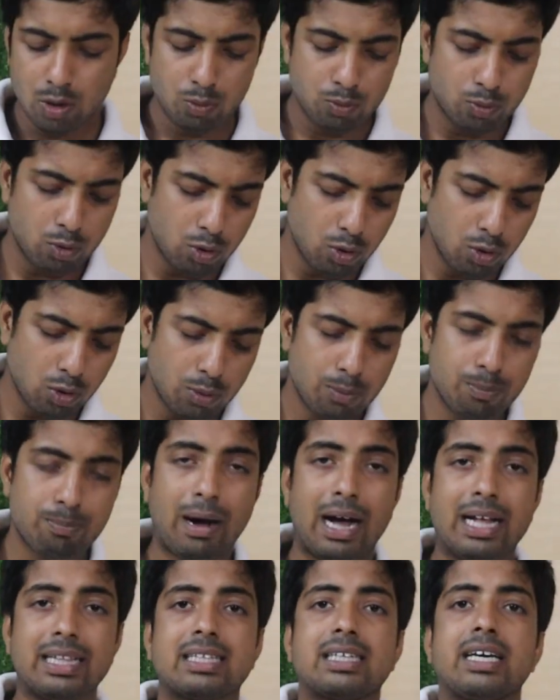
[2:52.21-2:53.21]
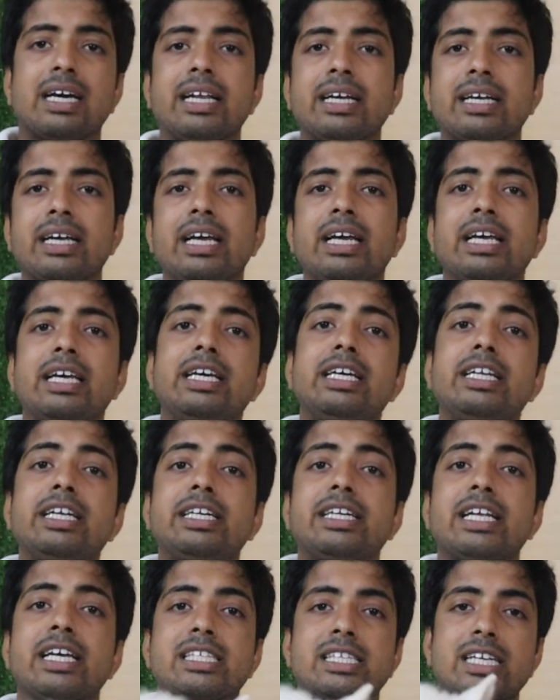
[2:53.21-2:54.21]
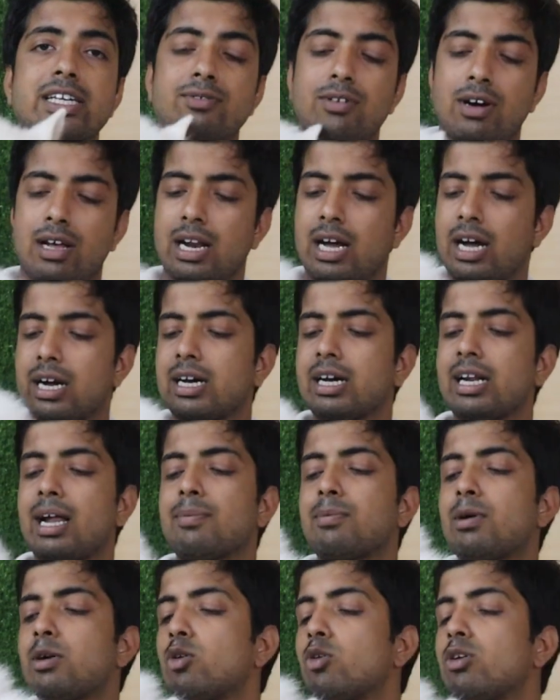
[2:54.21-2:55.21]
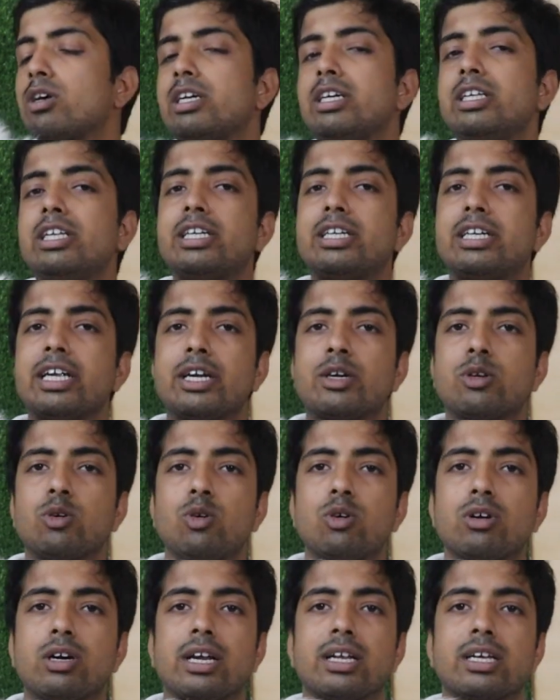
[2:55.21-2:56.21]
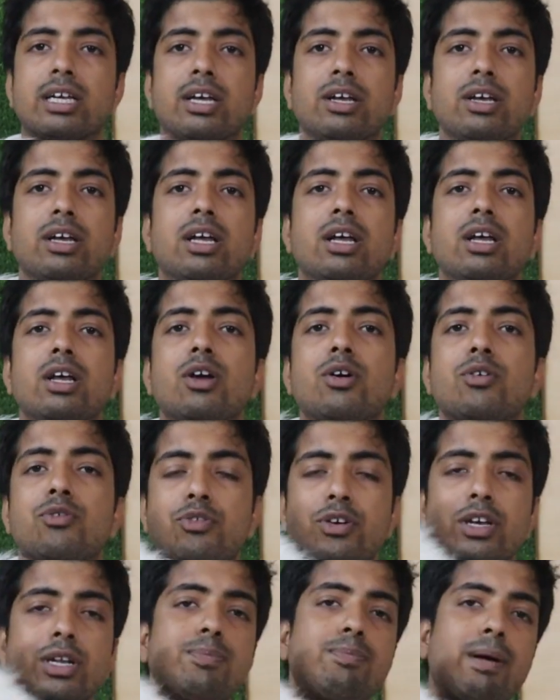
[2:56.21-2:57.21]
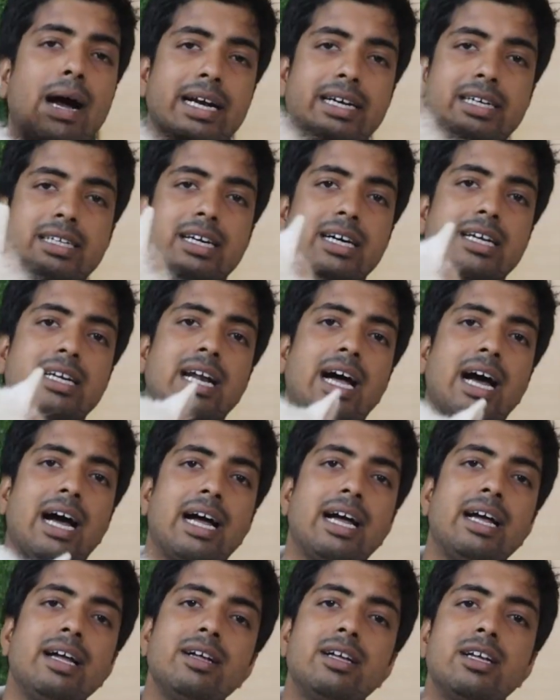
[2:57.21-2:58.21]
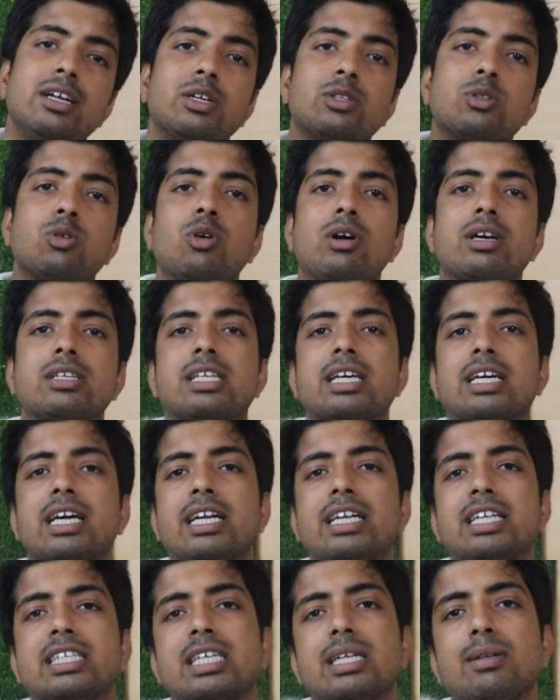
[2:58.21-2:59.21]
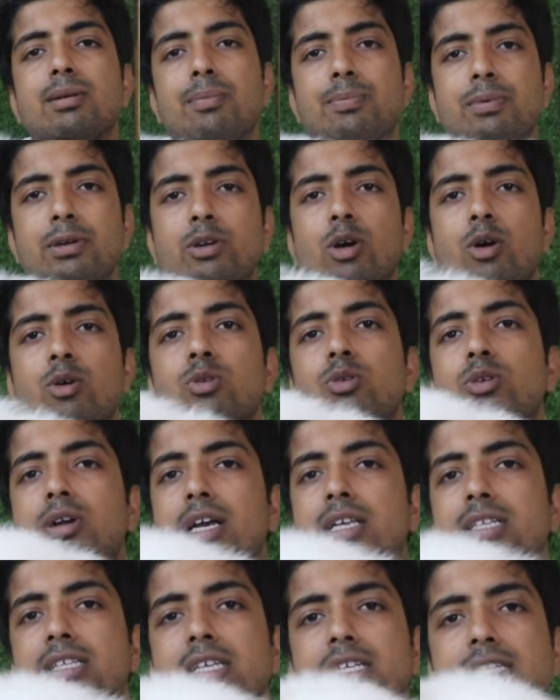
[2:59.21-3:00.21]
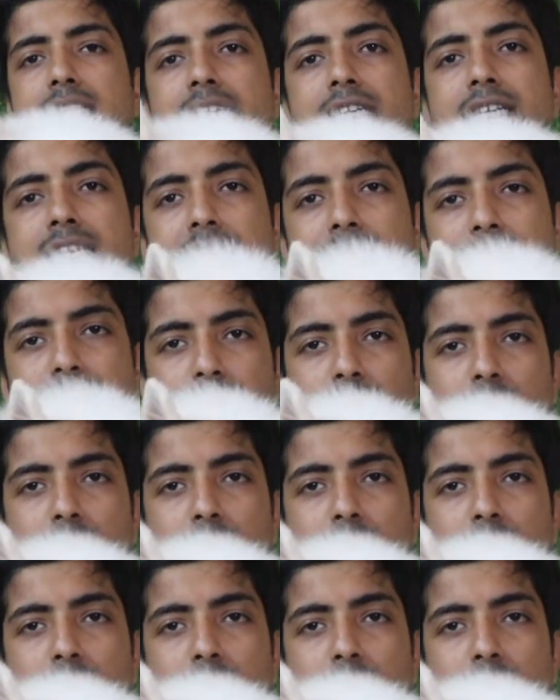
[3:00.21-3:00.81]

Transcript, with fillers: वो बात करेंगे इरिटेशन वाला अगर आपका डॉग इरिटेट हो करके फिर बाइट कर रहा है तो ऐसे कंडीशन में अपने डॉग को कैसे सही कर